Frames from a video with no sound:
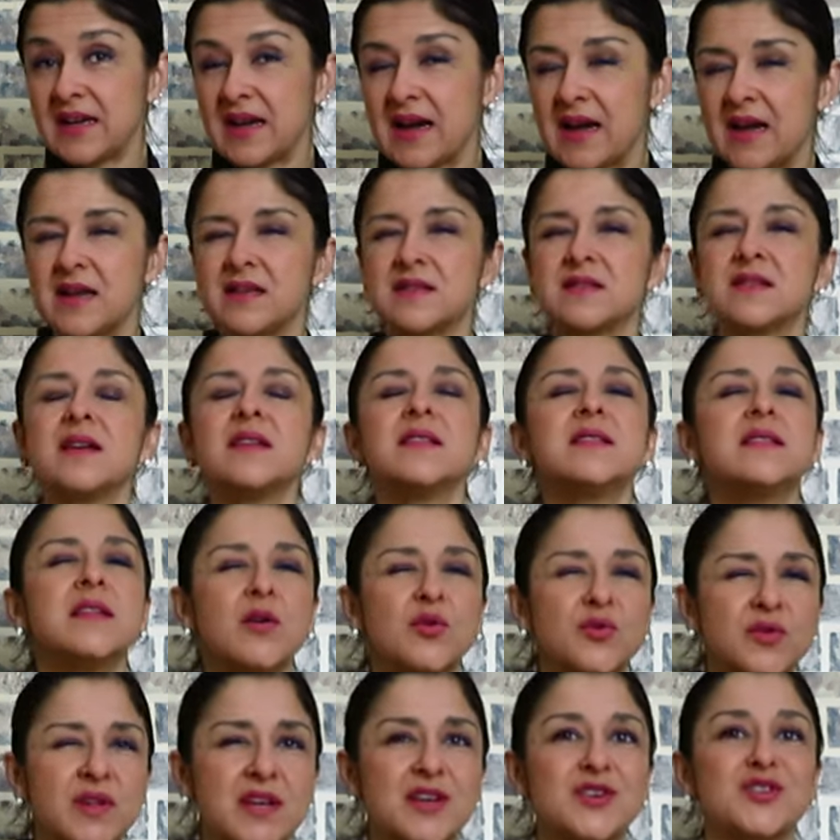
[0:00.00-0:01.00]
em casa,
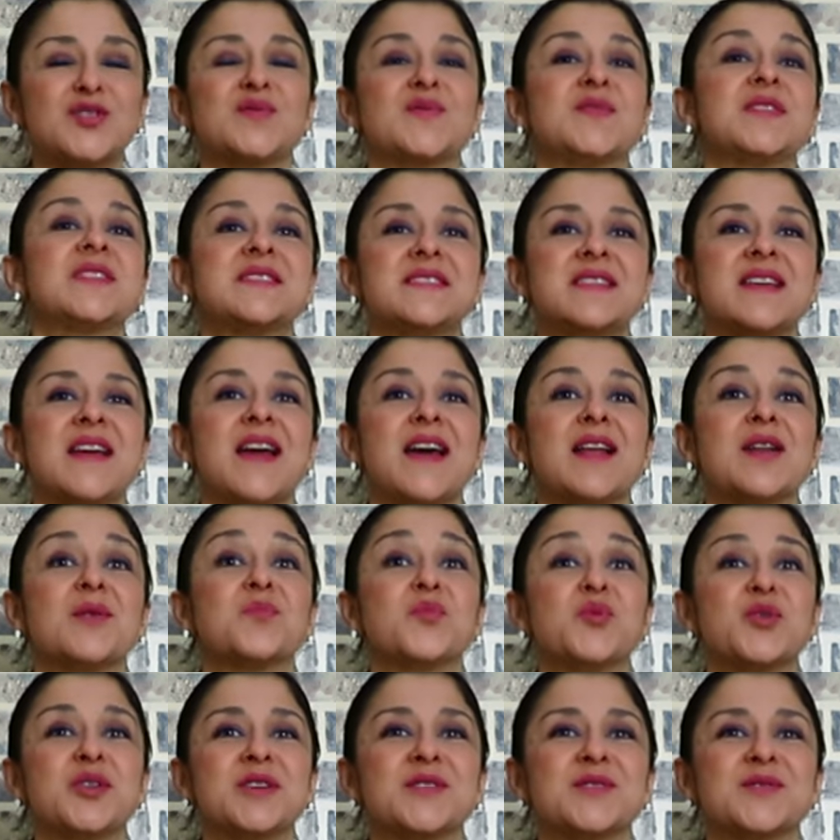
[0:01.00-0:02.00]
não deixe de fazer ela
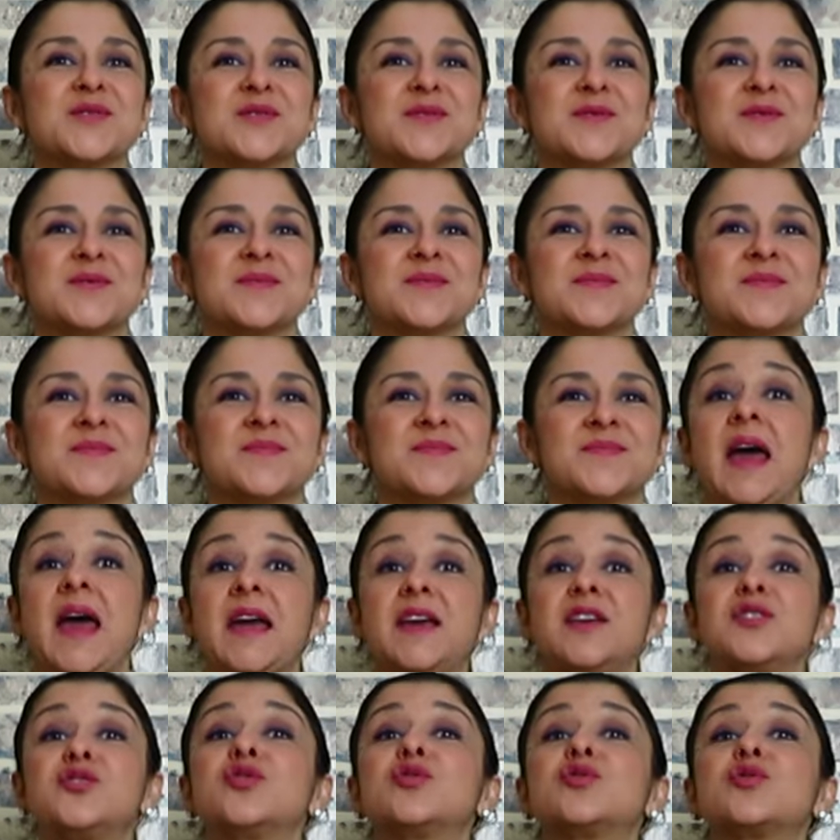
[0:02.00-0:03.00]
por isso.
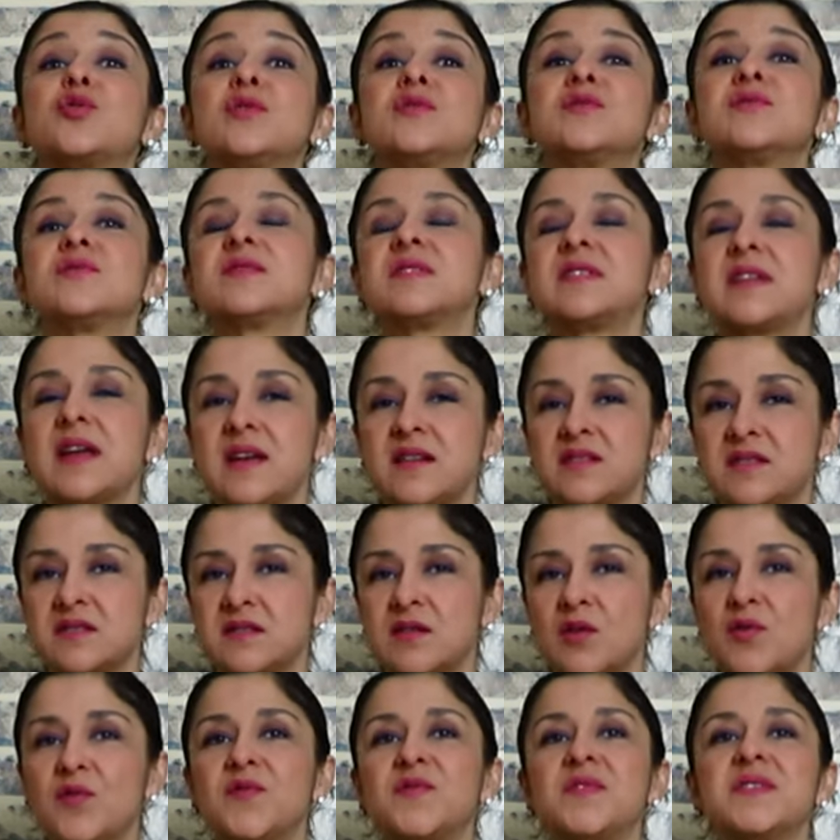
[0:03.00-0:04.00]
É que de todos os testes
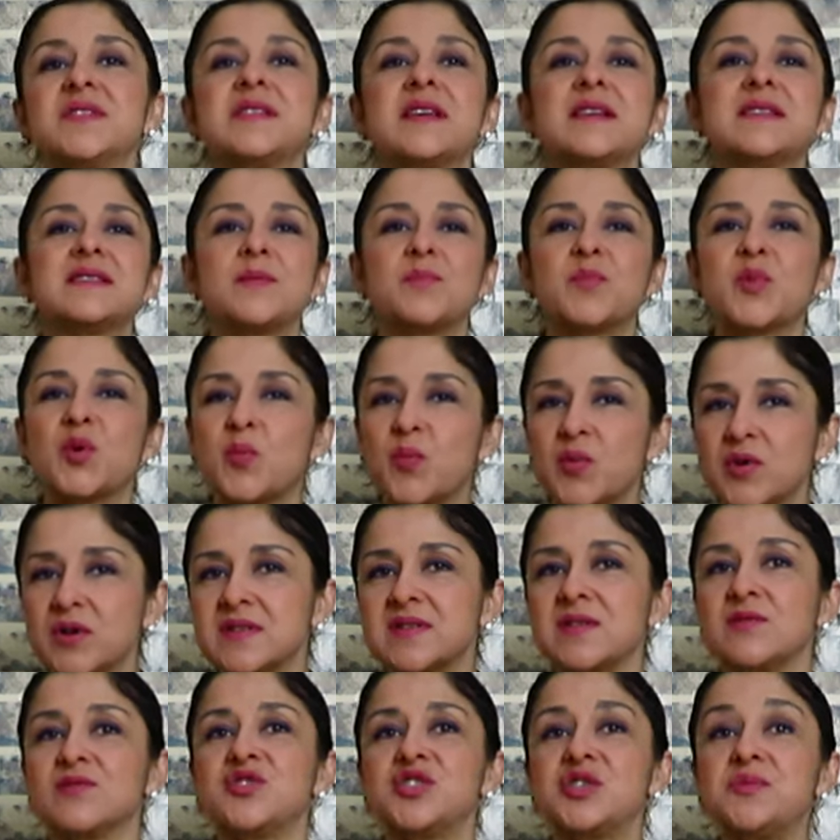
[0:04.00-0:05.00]
que eu fiz, essa
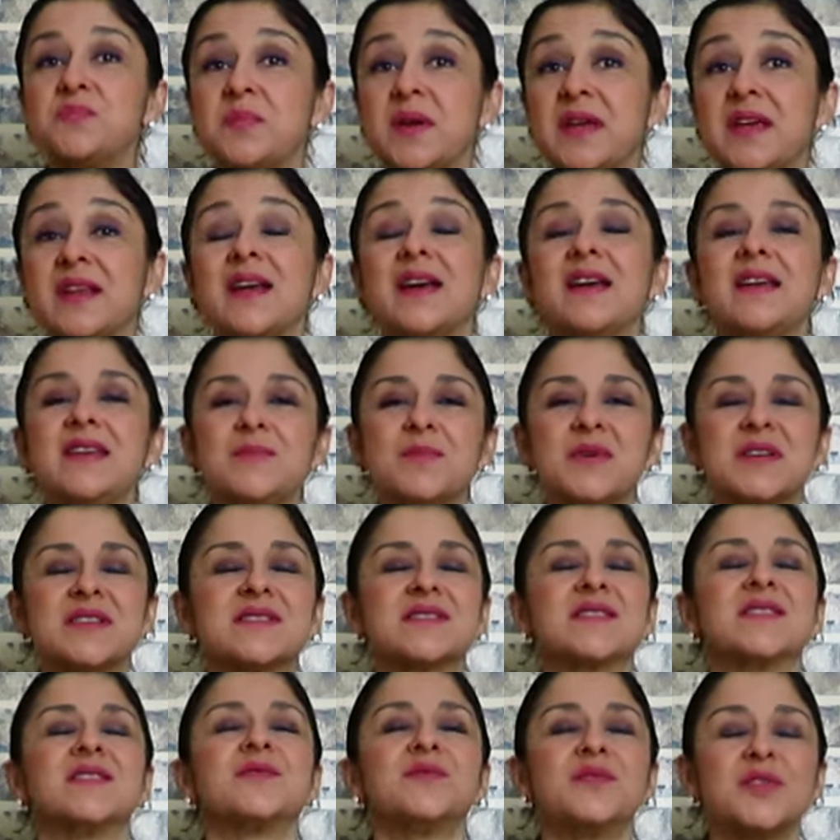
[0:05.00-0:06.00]
proporção de pera e
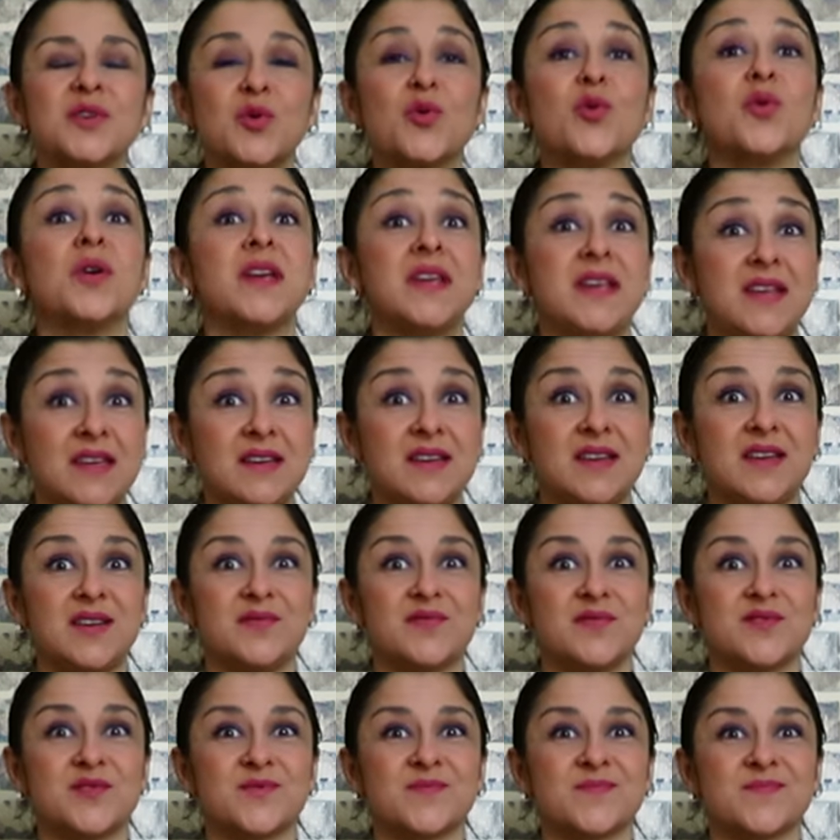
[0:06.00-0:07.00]
maçã ficou
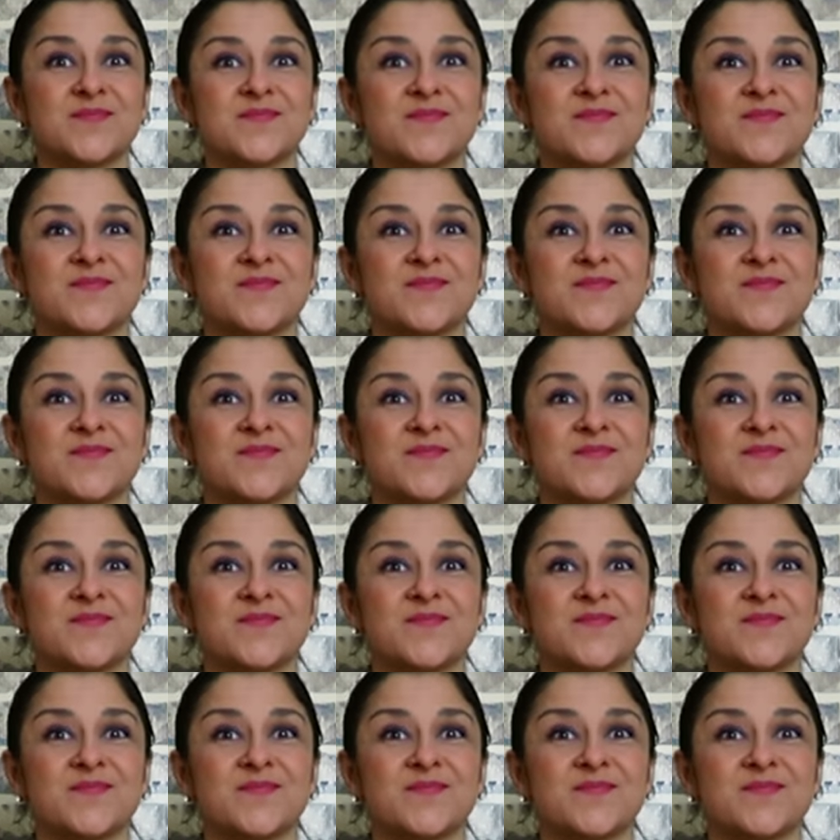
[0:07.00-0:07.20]
incrível.